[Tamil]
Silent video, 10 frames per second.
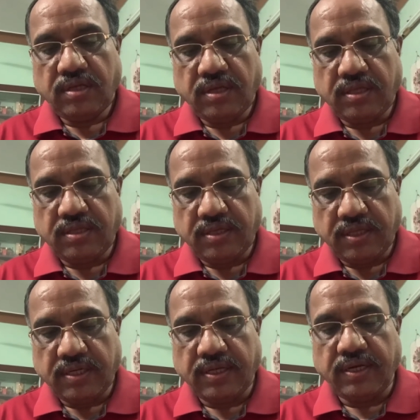அது
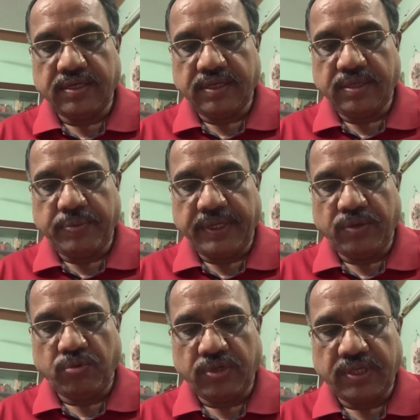அதனால் இப்போ
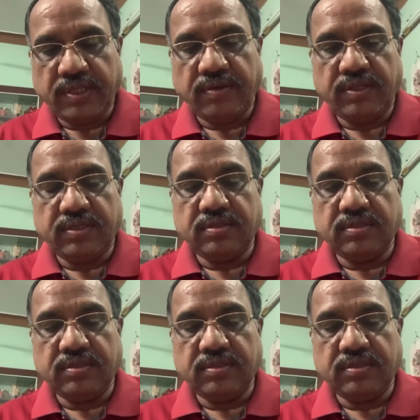நீங்கள் உங்களுக்கு ஏதாவது